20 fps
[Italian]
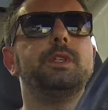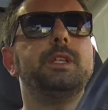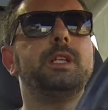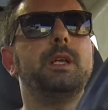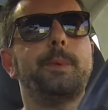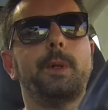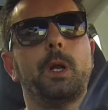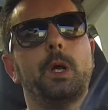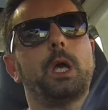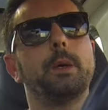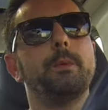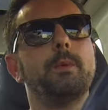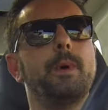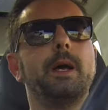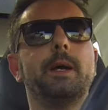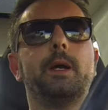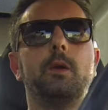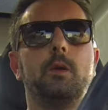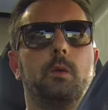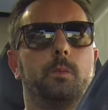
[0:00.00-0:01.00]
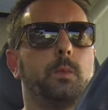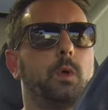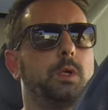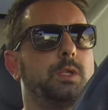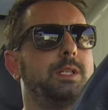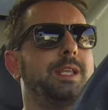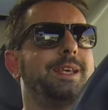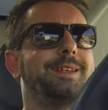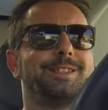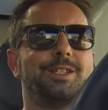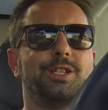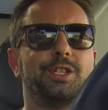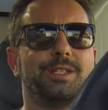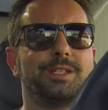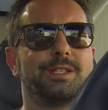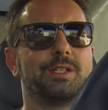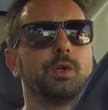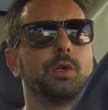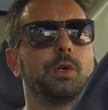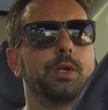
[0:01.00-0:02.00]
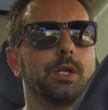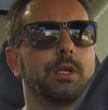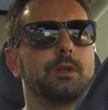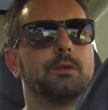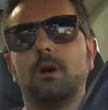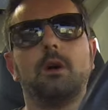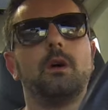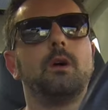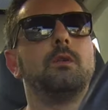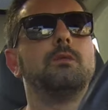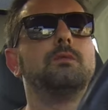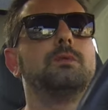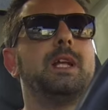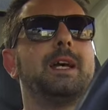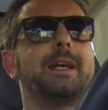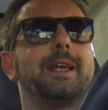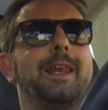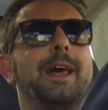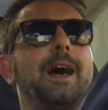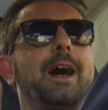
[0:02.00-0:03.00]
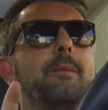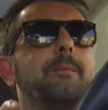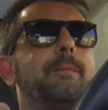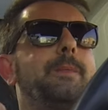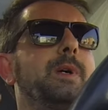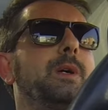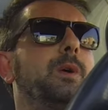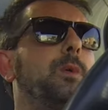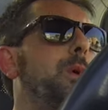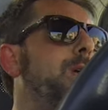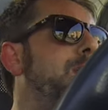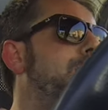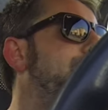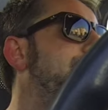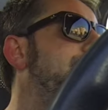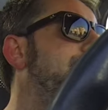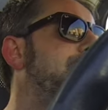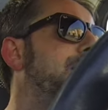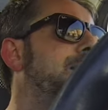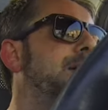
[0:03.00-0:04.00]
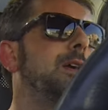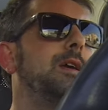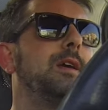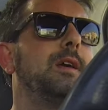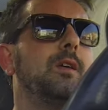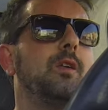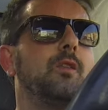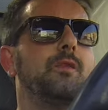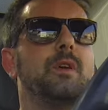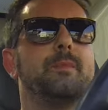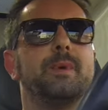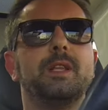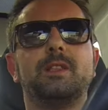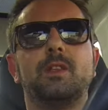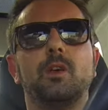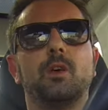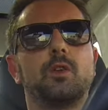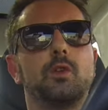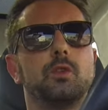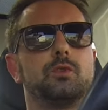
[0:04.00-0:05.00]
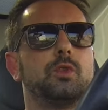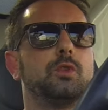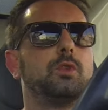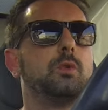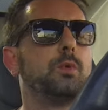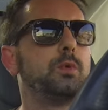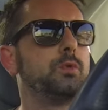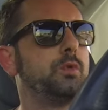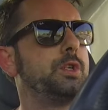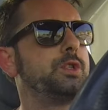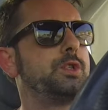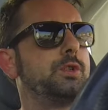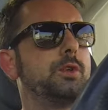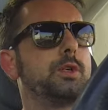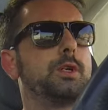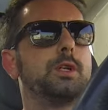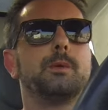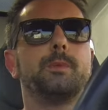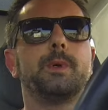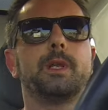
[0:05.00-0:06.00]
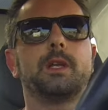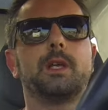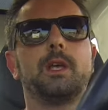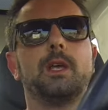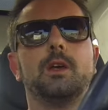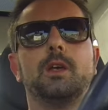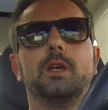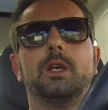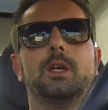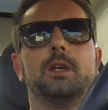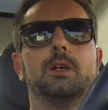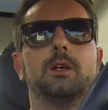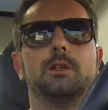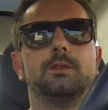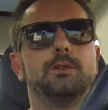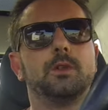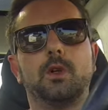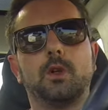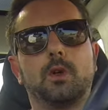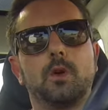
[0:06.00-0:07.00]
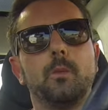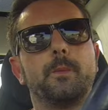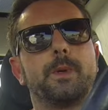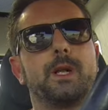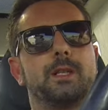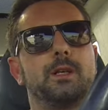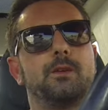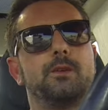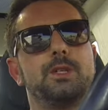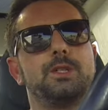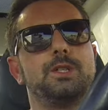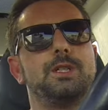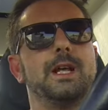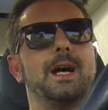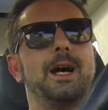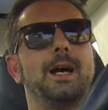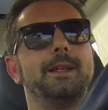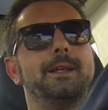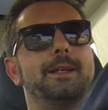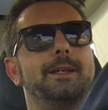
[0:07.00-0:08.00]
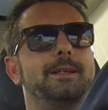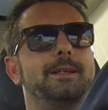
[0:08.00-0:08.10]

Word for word: dire però che mi mancano un po' di accessori. Ho una clamp qui che ovviamente ho rotto dopo due giorni perché non l'ho comprata originale.